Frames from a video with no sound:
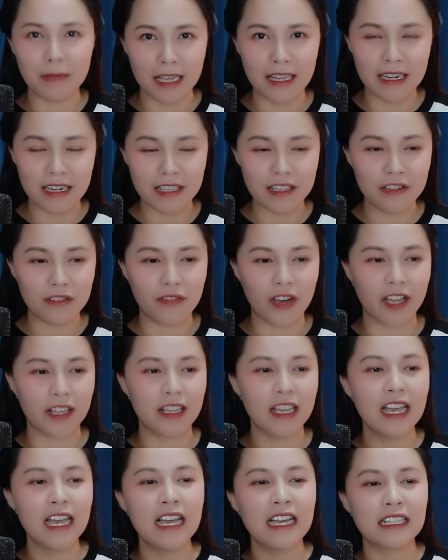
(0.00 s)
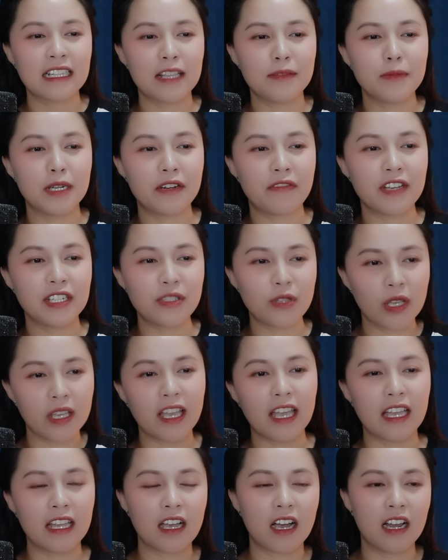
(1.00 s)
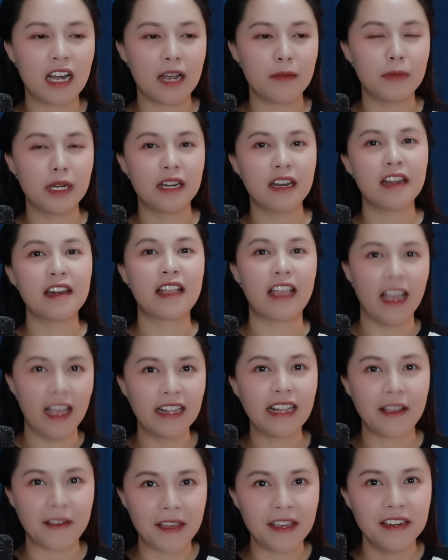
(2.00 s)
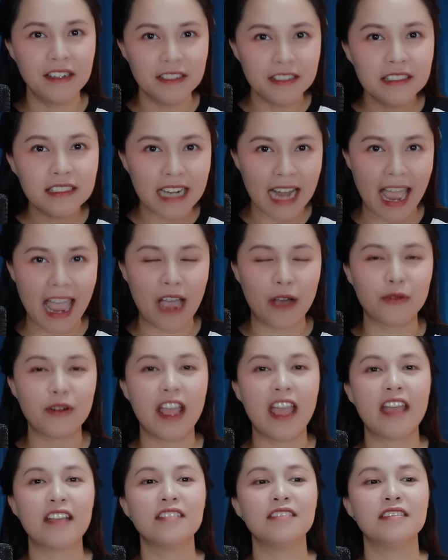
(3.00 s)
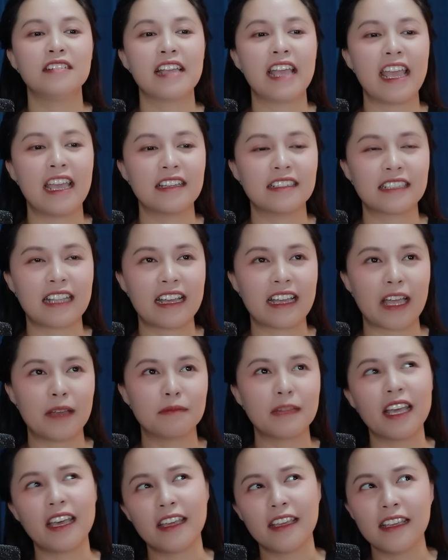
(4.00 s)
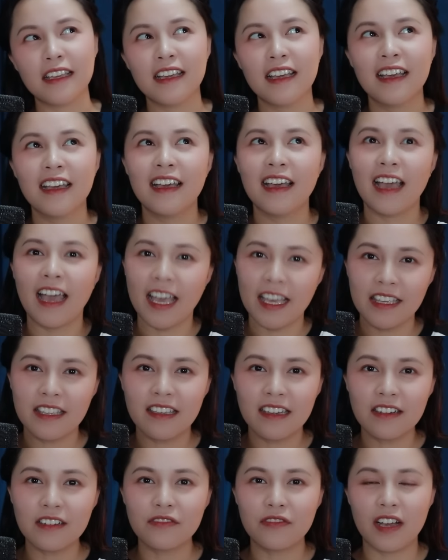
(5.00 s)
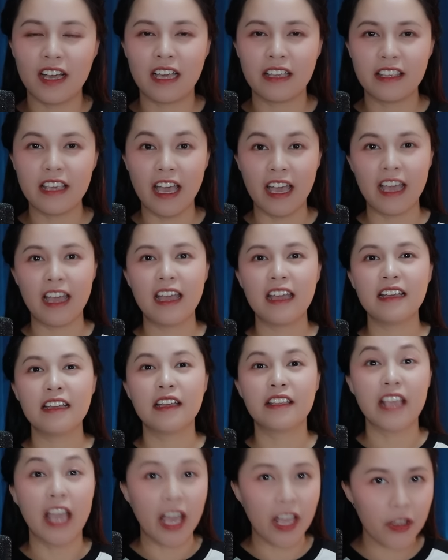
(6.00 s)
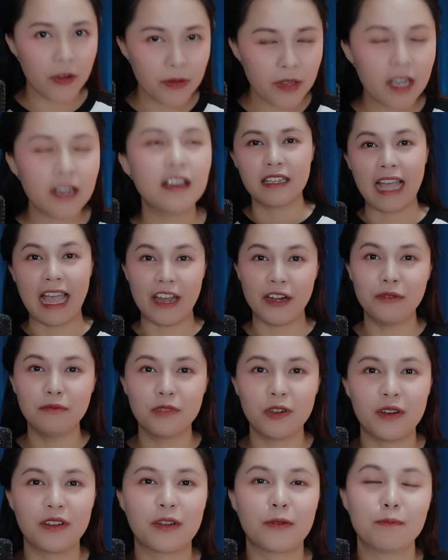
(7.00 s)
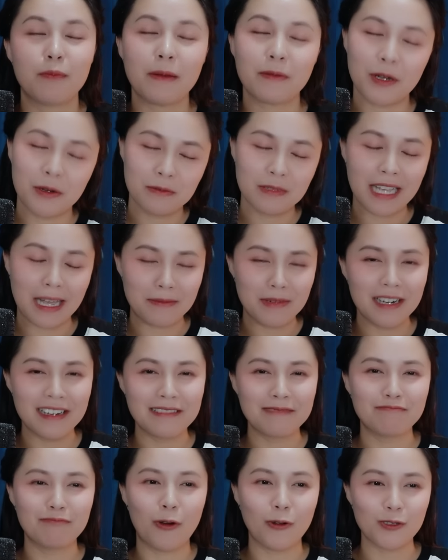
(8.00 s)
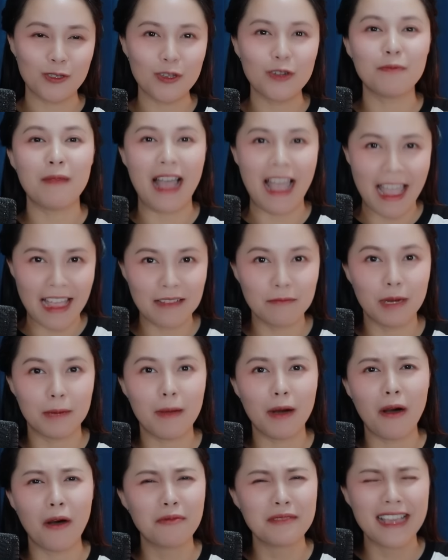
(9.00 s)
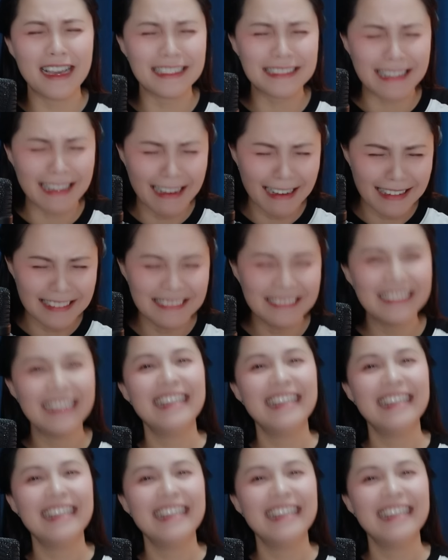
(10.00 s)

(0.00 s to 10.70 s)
nghĩ là như vậy thì mình phải suy nghĩ coi là mình nên kể theo cái hướng nào để người nghe người ta cảm thấy hay nhất và dễ dễ hiểu nhất à đúng rồi bắp cũng cảm ơn một số bạn mà bắp không nhớ tên